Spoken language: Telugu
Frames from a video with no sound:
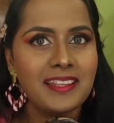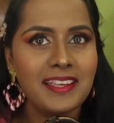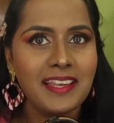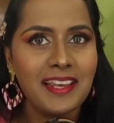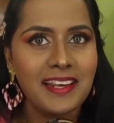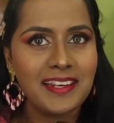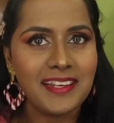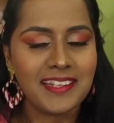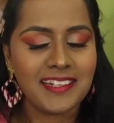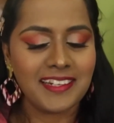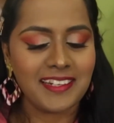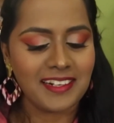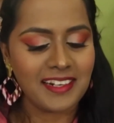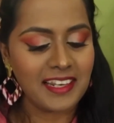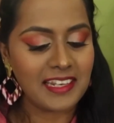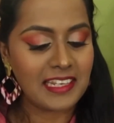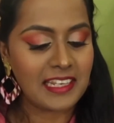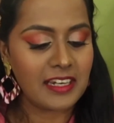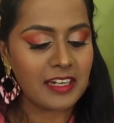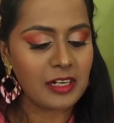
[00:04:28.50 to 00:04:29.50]
ఇది ఎల్ఏగల్
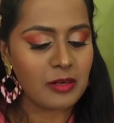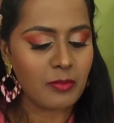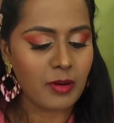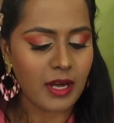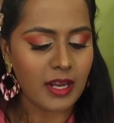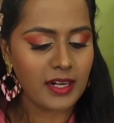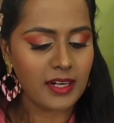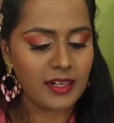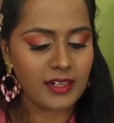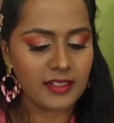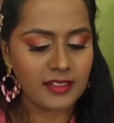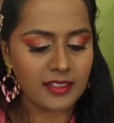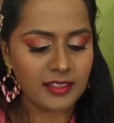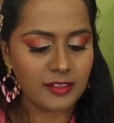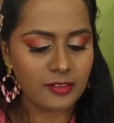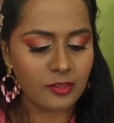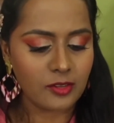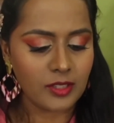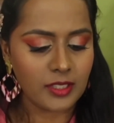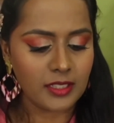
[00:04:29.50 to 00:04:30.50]
ఎల్ఏగల్ బాగానే నా
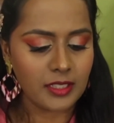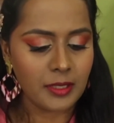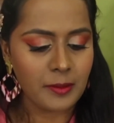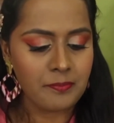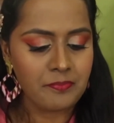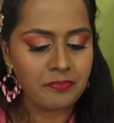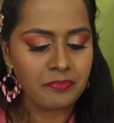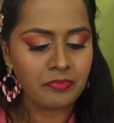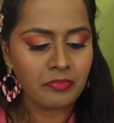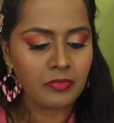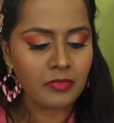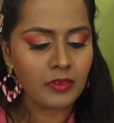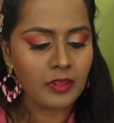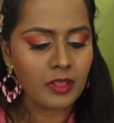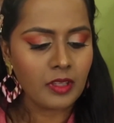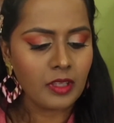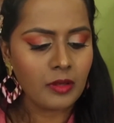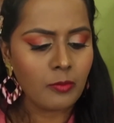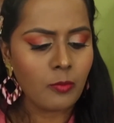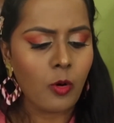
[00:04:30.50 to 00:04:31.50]
దగ్గర ఉన్నది
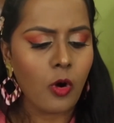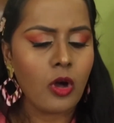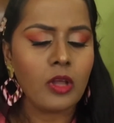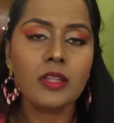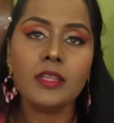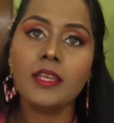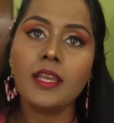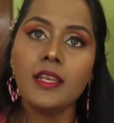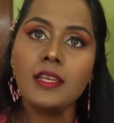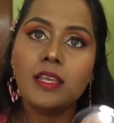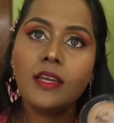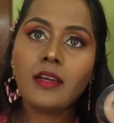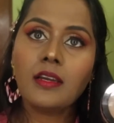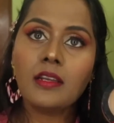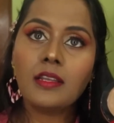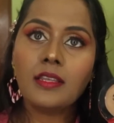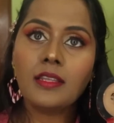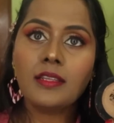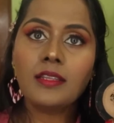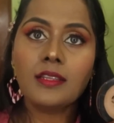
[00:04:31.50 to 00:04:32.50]
బాగుంది
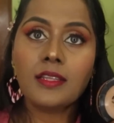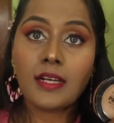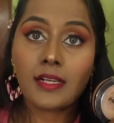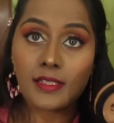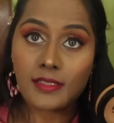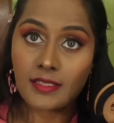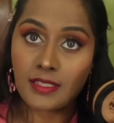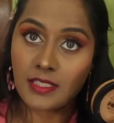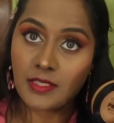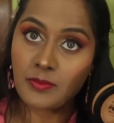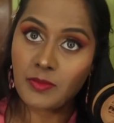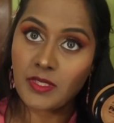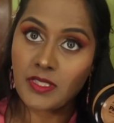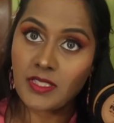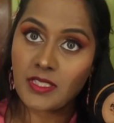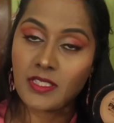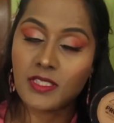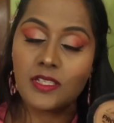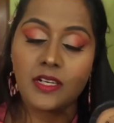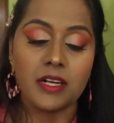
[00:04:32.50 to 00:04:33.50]
ఎల్లీగా ఇది థర్టీ సిక్స్
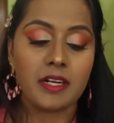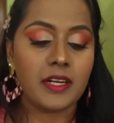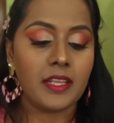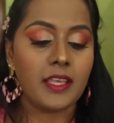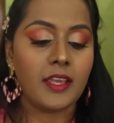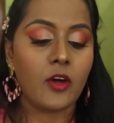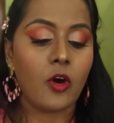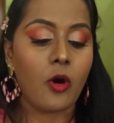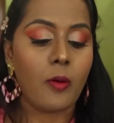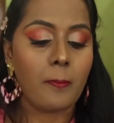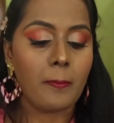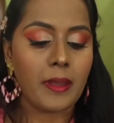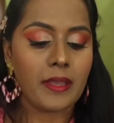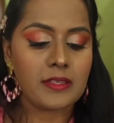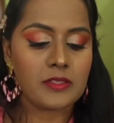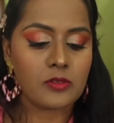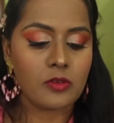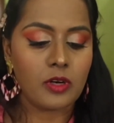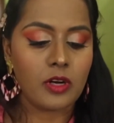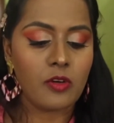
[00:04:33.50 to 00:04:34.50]
మంత్స్ ఇచ్చారంటే ఈ
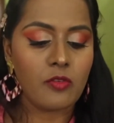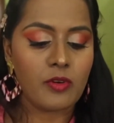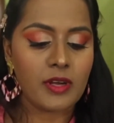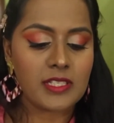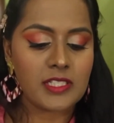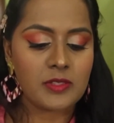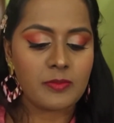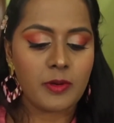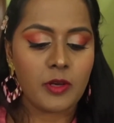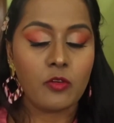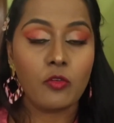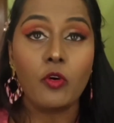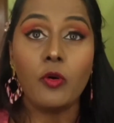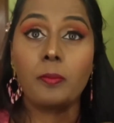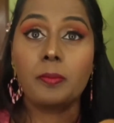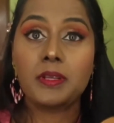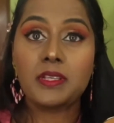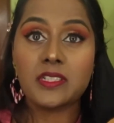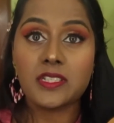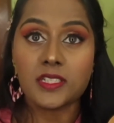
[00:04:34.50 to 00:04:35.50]
కాంపాక్స్ కూడా వన్స్ మనం
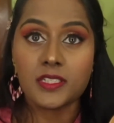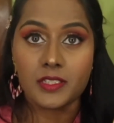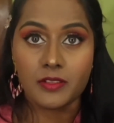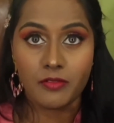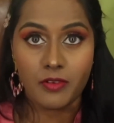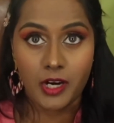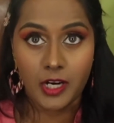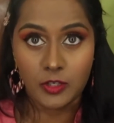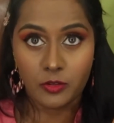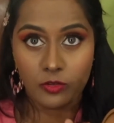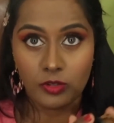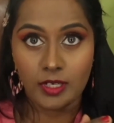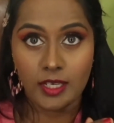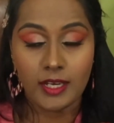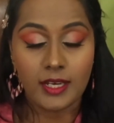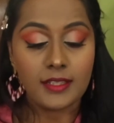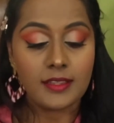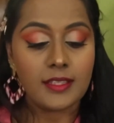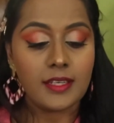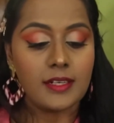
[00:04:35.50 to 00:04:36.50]
ఓపెన్ చేసి
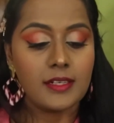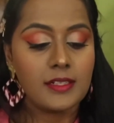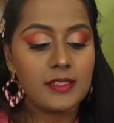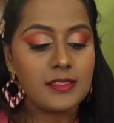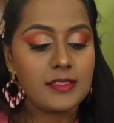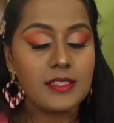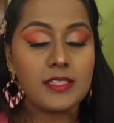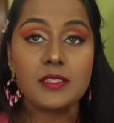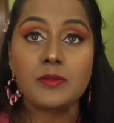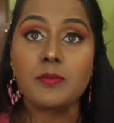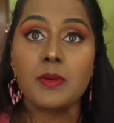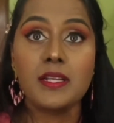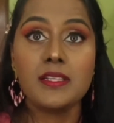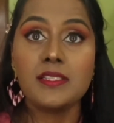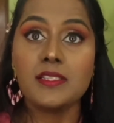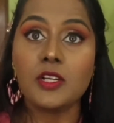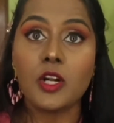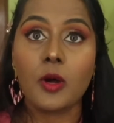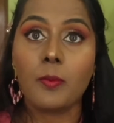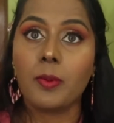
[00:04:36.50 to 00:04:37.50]
వాడుకున్నాక థర్టీ సిక్స్
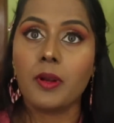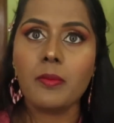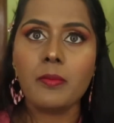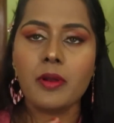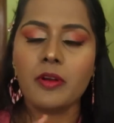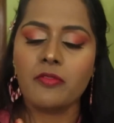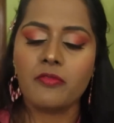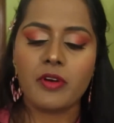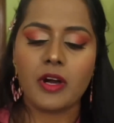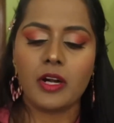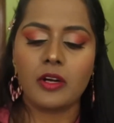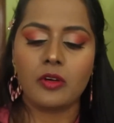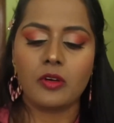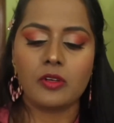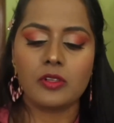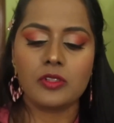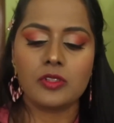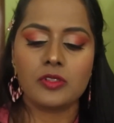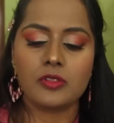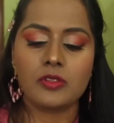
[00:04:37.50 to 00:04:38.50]
మంత్స్ లోపల మనం
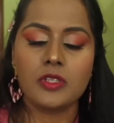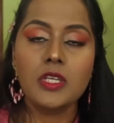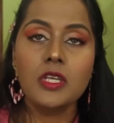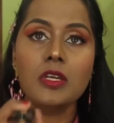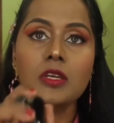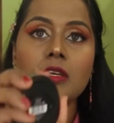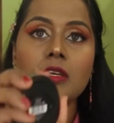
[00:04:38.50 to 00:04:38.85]
వాడుకోవచ్చు